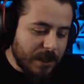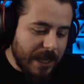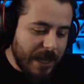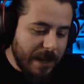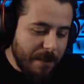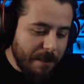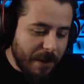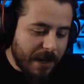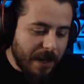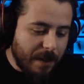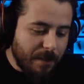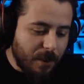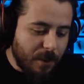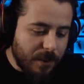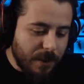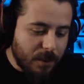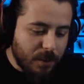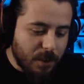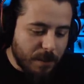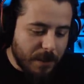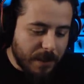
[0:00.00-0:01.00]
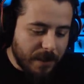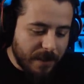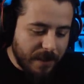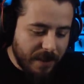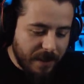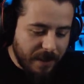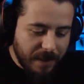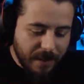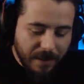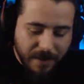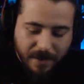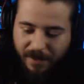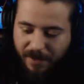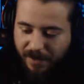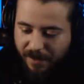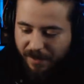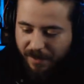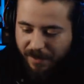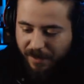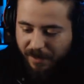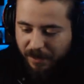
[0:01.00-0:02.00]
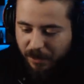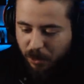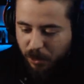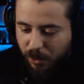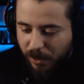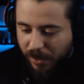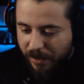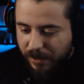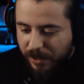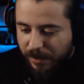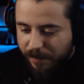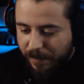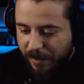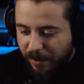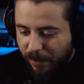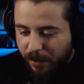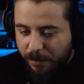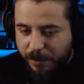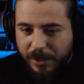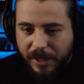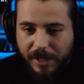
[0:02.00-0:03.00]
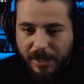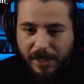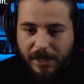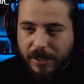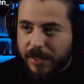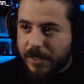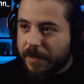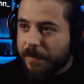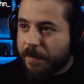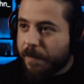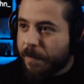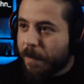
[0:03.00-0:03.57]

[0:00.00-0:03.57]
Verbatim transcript: Gelin bakalım odaya o zaman. Şu an içimden öyle bir şey geçti.